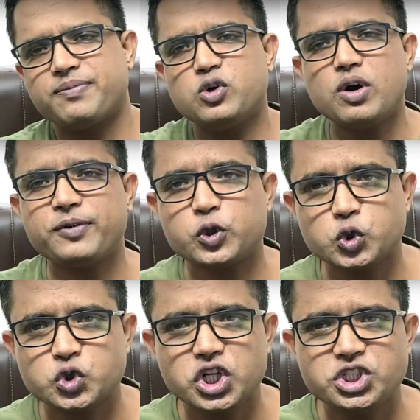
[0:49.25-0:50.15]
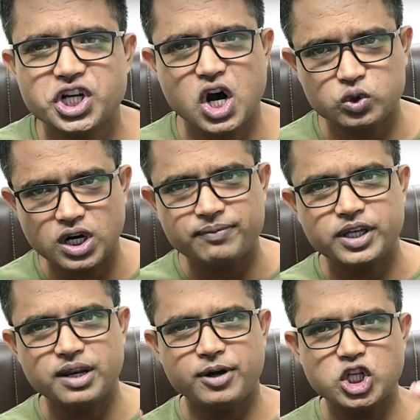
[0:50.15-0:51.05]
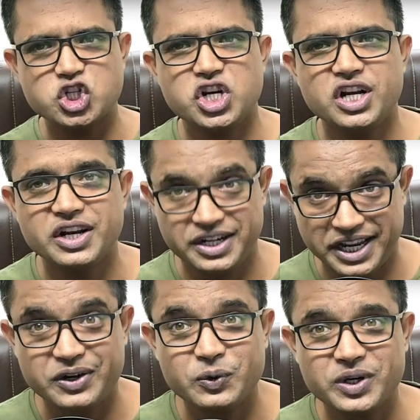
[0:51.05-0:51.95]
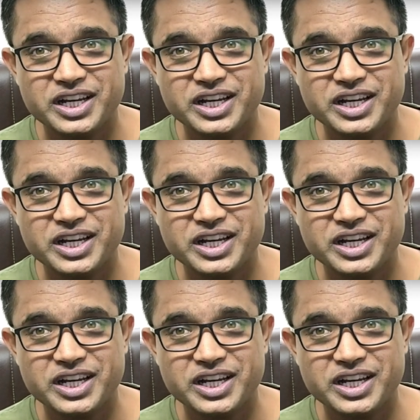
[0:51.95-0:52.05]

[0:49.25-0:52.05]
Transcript: तक मैं हूं आपका दोस्त नील शेखा और आप देख रहे हैं हमारा चैनल टेक्नो